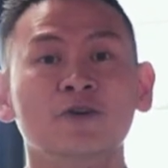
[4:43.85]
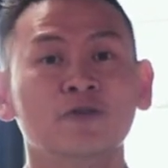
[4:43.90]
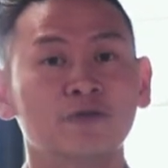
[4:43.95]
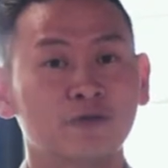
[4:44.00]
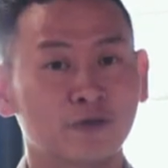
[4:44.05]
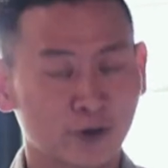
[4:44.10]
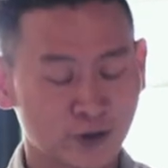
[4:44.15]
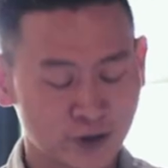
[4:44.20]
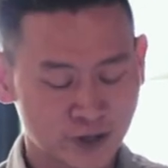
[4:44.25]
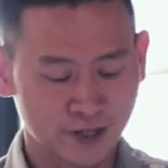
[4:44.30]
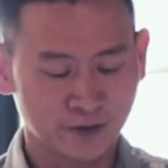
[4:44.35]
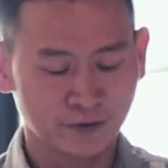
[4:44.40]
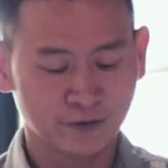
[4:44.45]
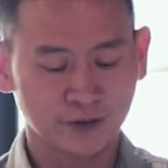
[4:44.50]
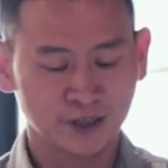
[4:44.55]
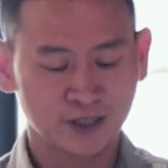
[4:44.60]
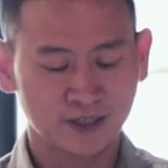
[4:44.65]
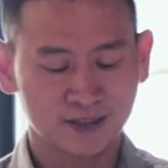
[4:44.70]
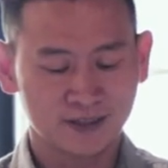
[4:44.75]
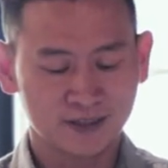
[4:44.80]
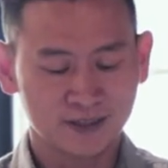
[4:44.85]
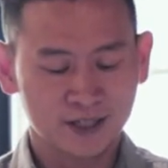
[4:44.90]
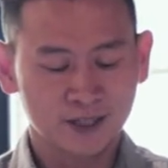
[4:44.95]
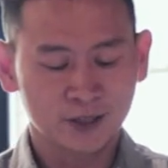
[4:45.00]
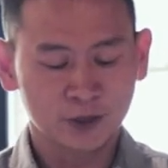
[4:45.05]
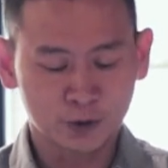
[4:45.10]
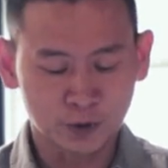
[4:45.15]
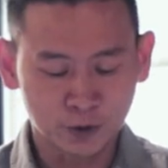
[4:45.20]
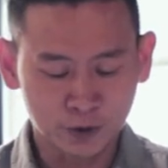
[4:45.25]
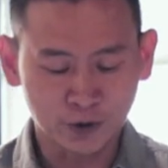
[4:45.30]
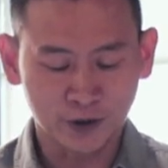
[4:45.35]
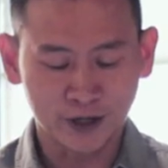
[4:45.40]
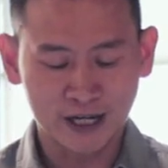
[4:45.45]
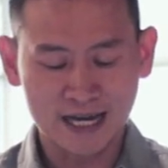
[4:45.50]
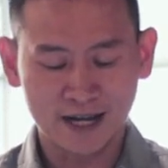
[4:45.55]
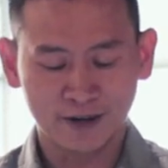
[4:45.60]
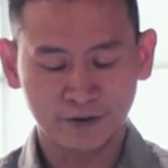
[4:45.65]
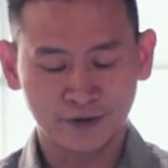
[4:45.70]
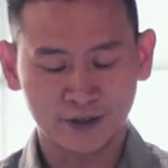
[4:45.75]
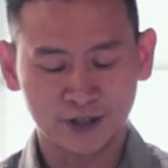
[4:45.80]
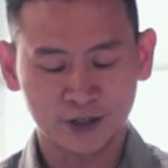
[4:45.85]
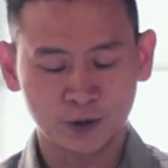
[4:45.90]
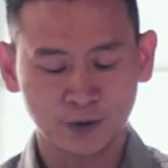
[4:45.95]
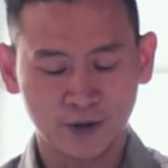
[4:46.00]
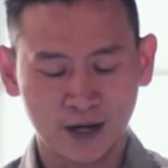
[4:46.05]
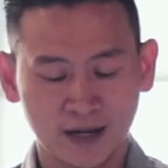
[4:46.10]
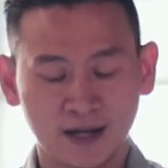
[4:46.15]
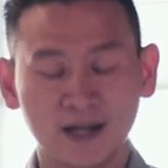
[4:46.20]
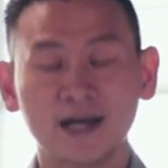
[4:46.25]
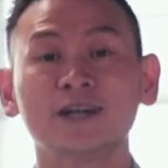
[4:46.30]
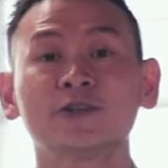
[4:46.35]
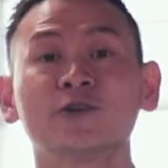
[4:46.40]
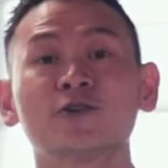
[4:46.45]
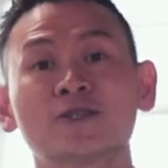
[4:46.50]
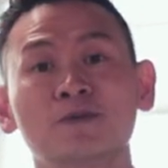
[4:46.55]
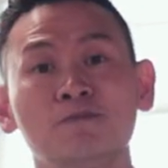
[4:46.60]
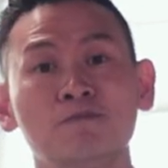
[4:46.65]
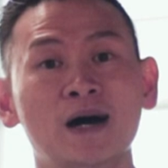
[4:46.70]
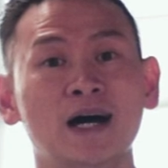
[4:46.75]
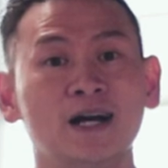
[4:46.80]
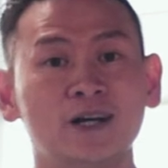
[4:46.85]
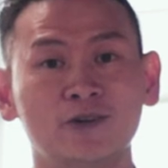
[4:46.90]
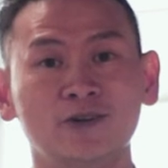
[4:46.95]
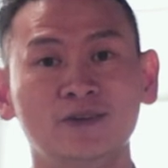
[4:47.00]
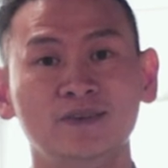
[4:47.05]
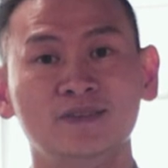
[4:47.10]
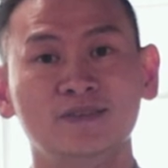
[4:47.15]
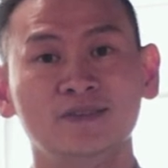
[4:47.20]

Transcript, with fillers: frozen food, tutorial virtual, atau sembako.